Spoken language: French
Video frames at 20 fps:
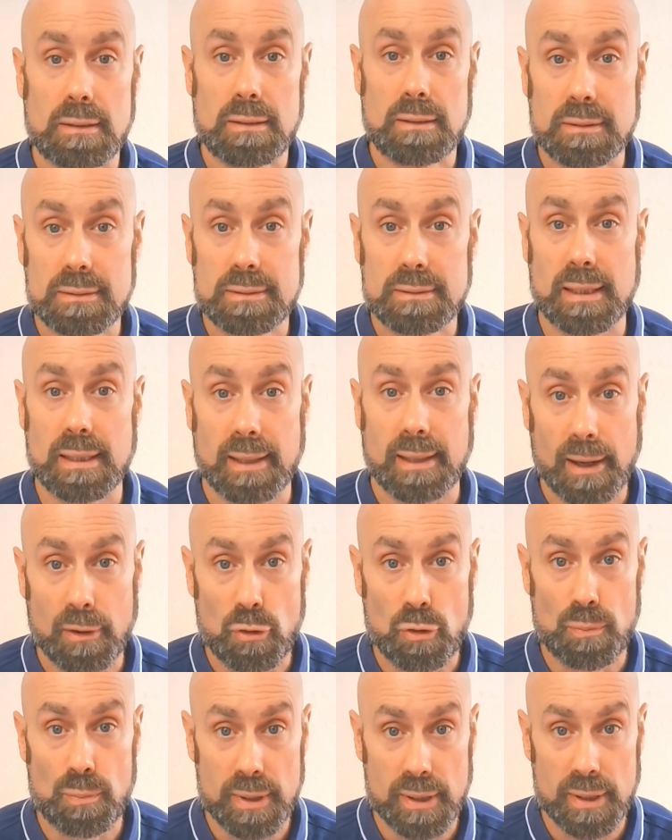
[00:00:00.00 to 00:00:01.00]
c'est très
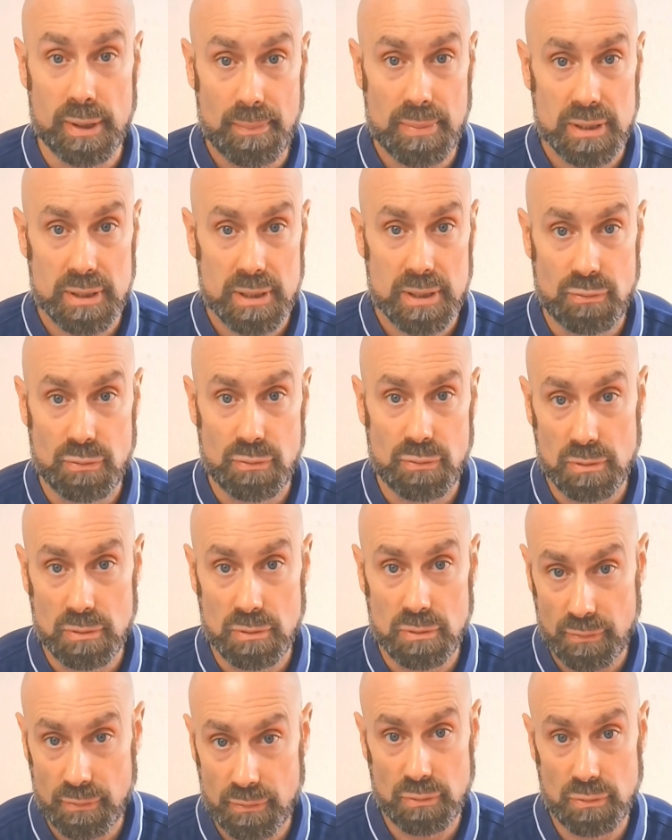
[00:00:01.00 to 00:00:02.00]
compliqué parce qu'il faut,
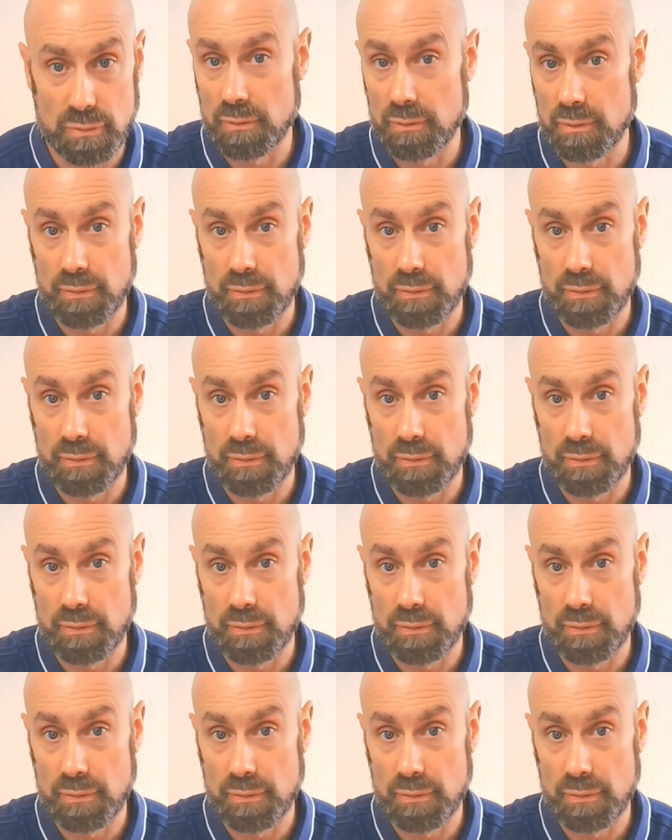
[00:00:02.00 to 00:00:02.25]
il faut,